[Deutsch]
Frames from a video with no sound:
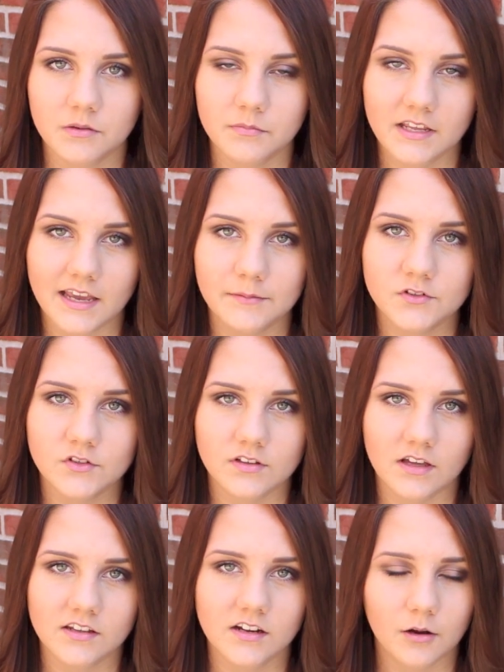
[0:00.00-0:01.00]
im DM zu
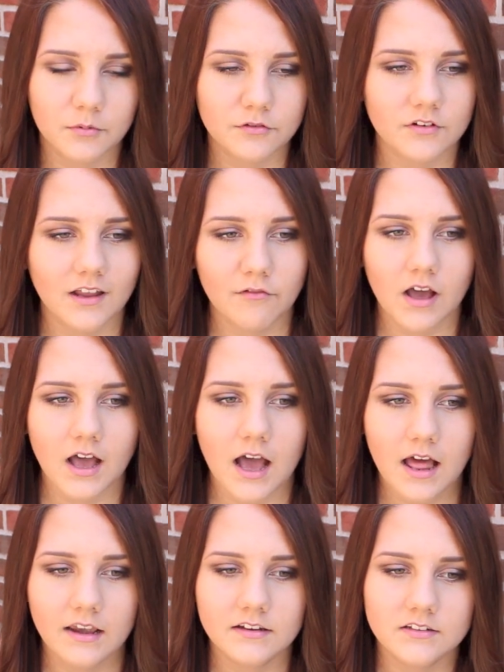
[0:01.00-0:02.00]
sein. Ich glaube, ich würde einfach
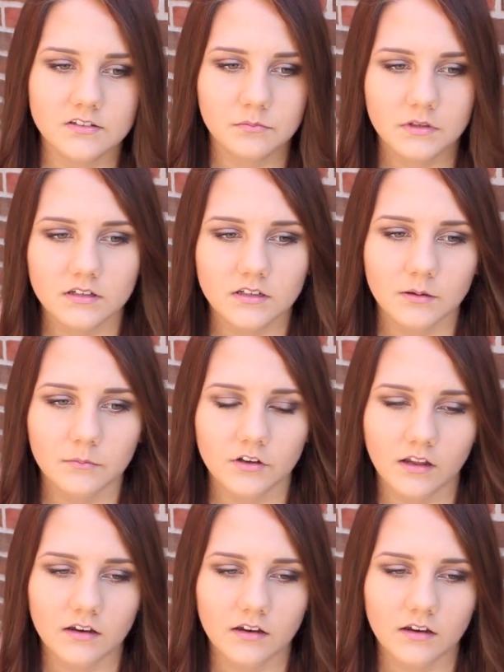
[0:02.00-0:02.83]
alles mitnehmen und